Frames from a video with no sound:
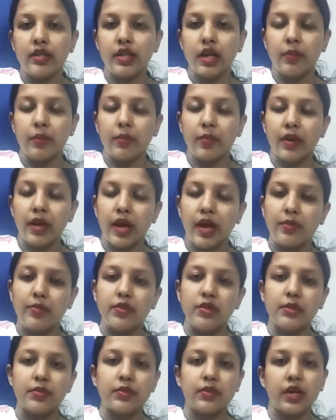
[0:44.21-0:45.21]
अपने आप
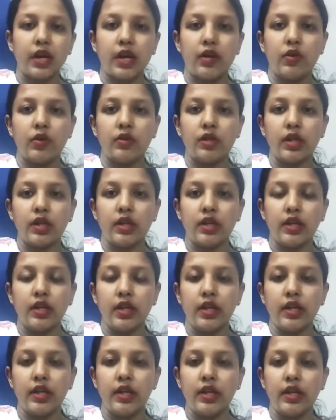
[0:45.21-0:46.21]
सबसाइड हो जाता है
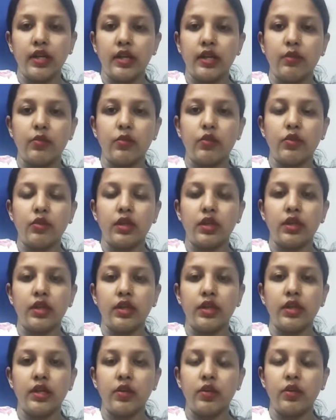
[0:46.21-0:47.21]
यानी ख़त्म हो जाता
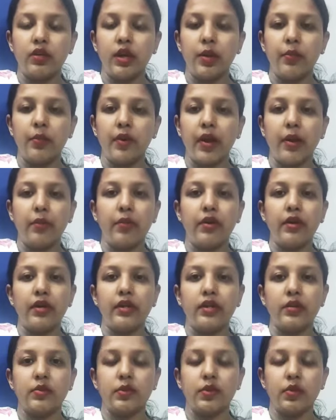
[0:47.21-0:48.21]
है ये होता है प्राइमरी
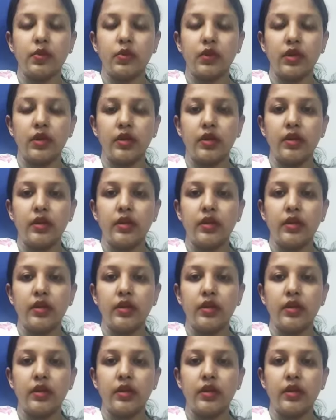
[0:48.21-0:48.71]
डिसमेनोरिया